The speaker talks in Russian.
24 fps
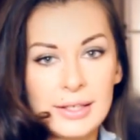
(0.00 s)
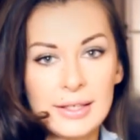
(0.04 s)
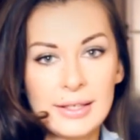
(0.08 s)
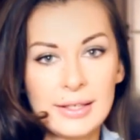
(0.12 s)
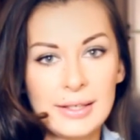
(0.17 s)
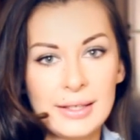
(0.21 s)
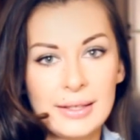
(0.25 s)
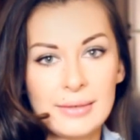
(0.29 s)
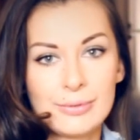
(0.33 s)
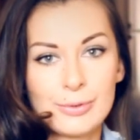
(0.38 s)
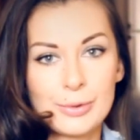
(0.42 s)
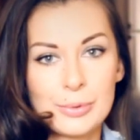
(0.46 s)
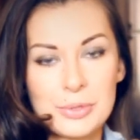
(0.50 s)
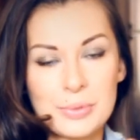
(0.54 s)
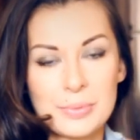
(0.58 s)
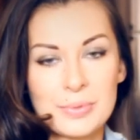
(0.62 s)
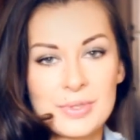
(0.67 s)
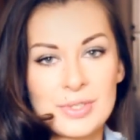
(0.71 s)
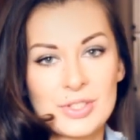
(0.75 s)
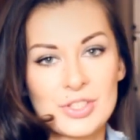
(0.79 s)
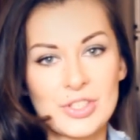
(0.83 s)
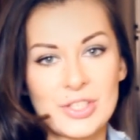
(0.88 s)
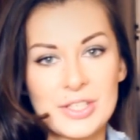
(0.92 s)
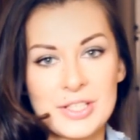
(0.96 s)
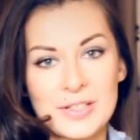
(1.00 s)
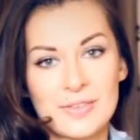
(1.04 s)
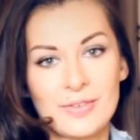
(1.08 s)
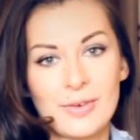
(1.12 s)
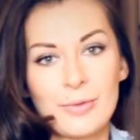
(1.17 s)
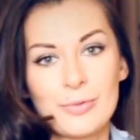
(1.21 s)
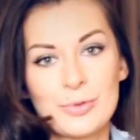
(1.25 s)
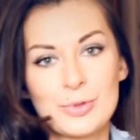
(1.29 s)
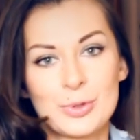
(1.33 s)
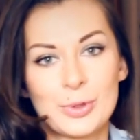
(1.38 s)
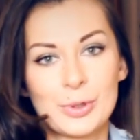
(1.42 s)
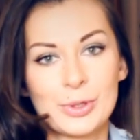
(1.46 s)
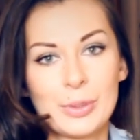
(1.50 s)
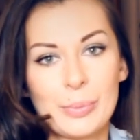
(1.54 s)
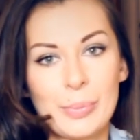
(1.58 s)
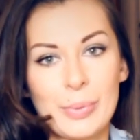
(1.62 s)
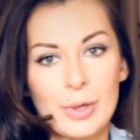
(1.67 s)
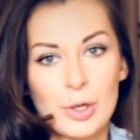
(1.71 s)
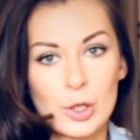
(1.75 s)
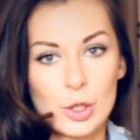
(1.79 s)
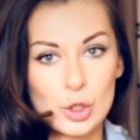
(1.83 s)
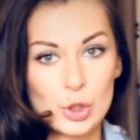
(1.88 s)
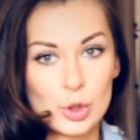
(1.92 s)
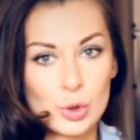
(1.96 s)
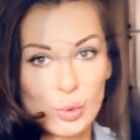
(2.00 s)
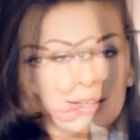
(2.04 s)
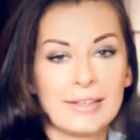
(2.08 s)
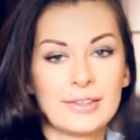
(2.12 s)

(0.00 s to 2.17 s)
и, в общем, сейчас я вам все это покажу.